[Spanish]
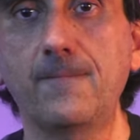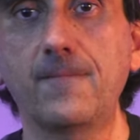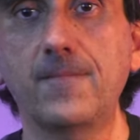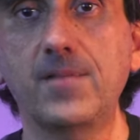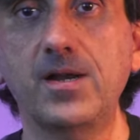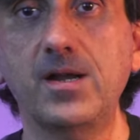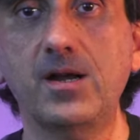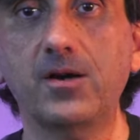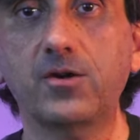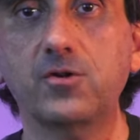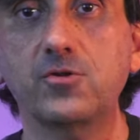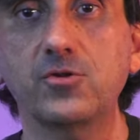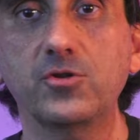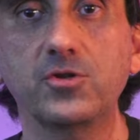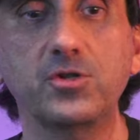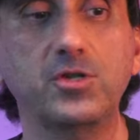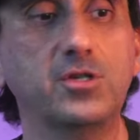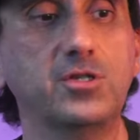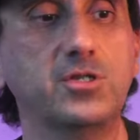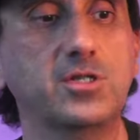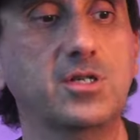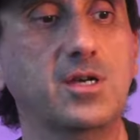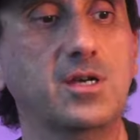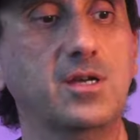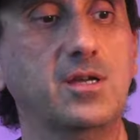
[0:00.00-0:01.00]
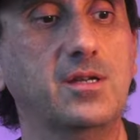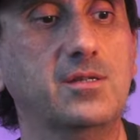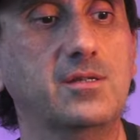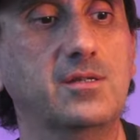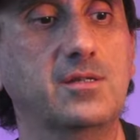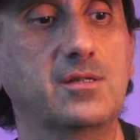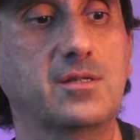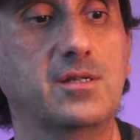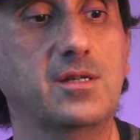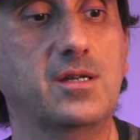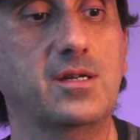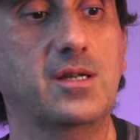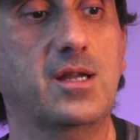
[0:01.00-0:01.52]
en las rodillas
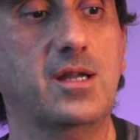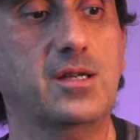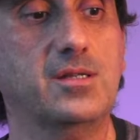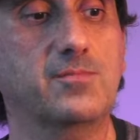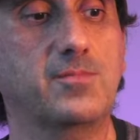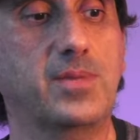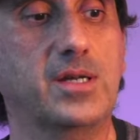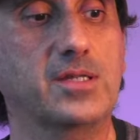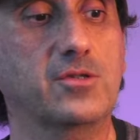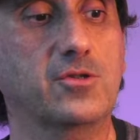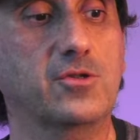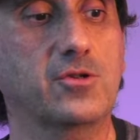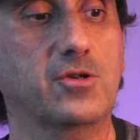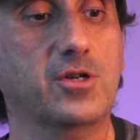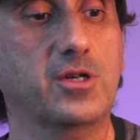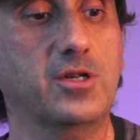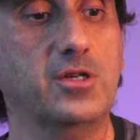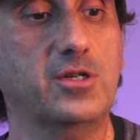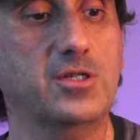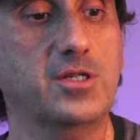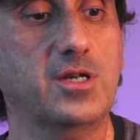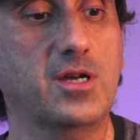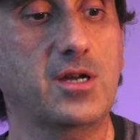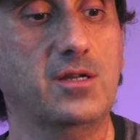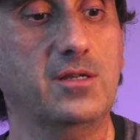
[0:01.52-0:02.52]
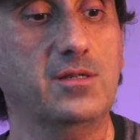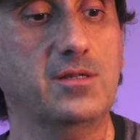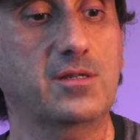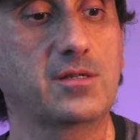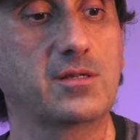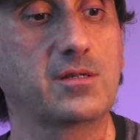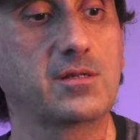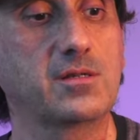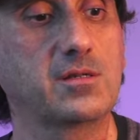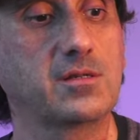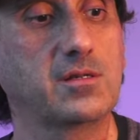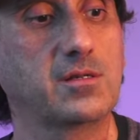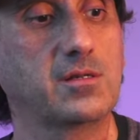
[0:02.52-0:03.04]
y en las pantorrillas.
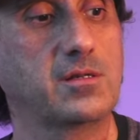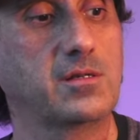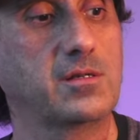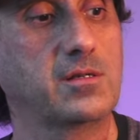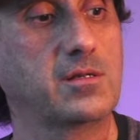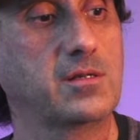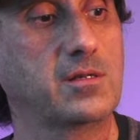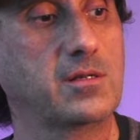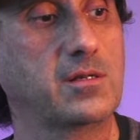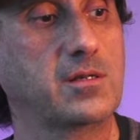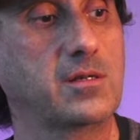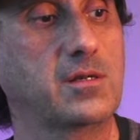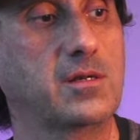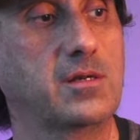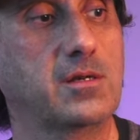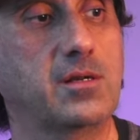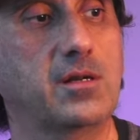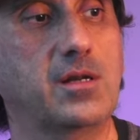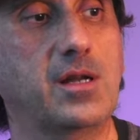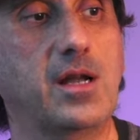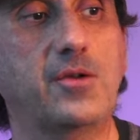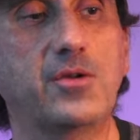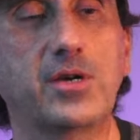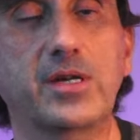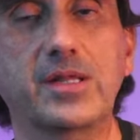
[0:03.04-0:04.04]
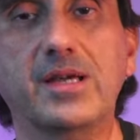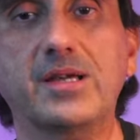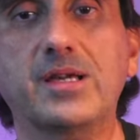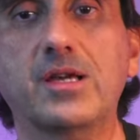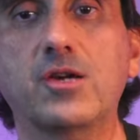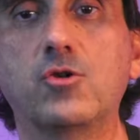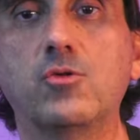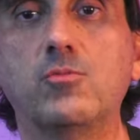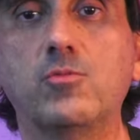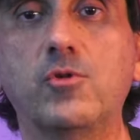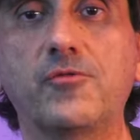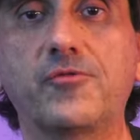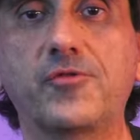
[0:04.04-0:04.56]
La verdad que
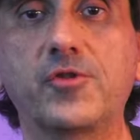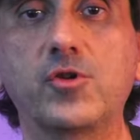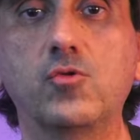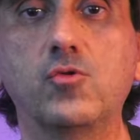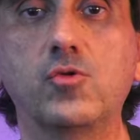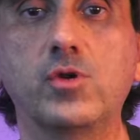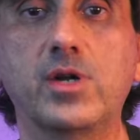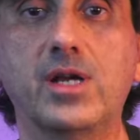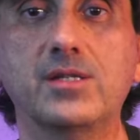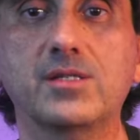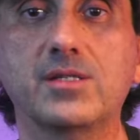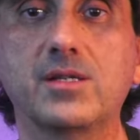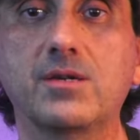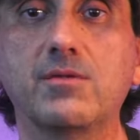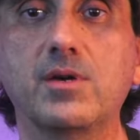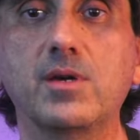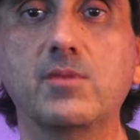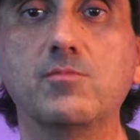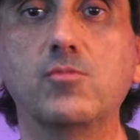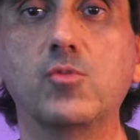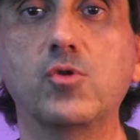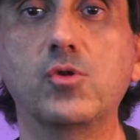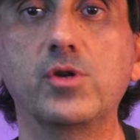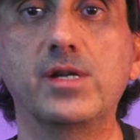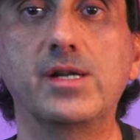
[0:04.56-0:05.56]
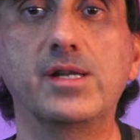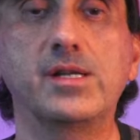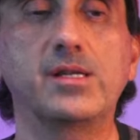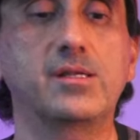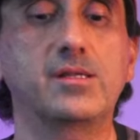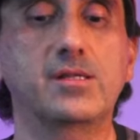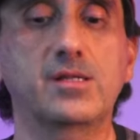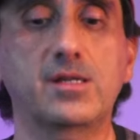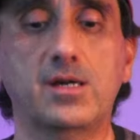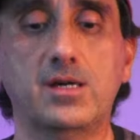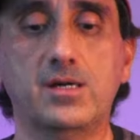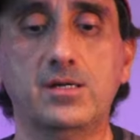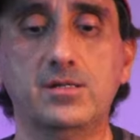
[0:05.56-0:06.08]
como figura se ve muy
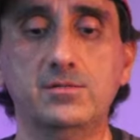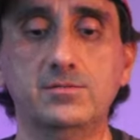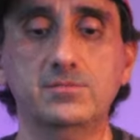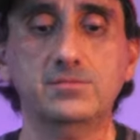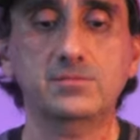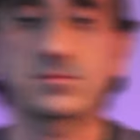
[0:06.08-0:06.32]
linda.